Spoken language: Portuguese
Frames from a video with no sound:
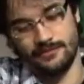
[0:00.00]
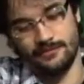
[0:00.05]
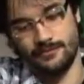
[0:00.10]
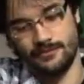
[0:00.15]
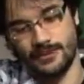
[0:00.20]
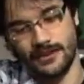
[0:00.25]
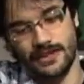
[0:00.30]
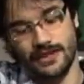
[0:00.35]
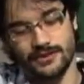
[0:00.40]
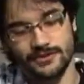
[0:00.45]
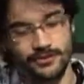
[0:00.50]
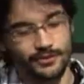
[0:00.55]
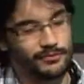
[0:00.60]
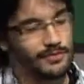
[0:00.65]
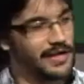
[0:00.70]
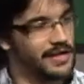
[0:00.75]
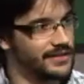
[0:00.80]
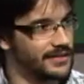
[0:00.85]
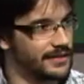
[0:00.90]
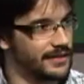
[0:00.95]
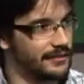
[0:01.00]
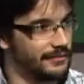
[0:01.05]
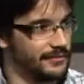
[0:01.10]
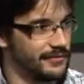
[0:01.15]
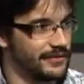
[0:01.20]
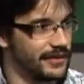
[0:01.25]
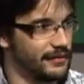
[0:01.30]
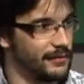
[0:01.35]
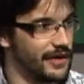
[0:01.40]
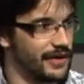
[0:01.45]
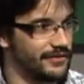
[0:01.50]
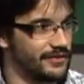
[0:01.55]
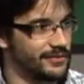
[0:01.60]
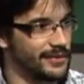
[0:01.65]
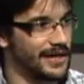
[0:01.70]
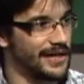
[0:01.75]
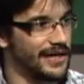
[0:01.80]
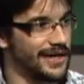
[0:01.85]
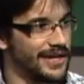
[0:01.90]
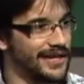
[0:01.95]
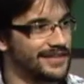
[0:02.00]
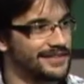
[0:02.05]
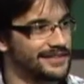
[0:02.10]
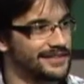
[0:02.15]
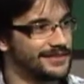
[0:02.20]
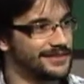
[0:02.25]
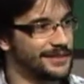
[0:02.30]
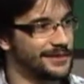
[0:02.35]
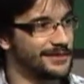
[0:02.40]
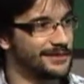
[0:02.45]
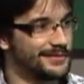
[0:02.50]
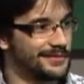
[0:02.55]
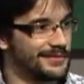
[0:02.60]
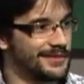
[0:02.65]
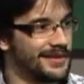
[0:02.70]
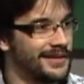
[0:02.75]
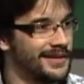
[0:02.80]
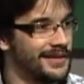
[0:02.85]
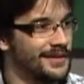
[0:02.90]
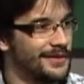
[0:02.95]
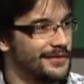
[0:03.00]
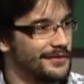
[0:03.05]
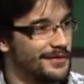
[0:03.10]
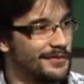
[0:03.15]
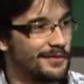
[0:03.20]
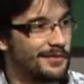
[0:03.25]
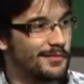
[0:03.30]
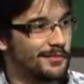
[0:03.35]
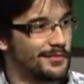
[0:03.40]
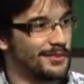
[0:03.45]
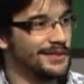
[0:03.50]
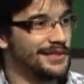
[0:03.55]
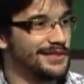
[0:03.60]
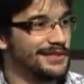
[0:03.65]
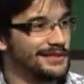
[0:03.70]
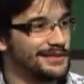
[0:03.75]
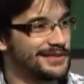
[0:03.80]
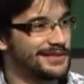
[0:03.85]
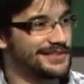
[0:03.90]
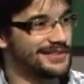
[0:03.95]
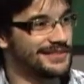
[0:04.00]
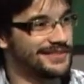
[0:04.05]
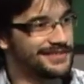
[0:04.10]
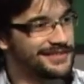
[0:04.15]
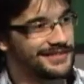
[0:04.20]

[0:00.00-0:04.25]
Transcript: empregadas domésticas que né, trabalhavam na minha casa, então veio mesmo por isso, assim.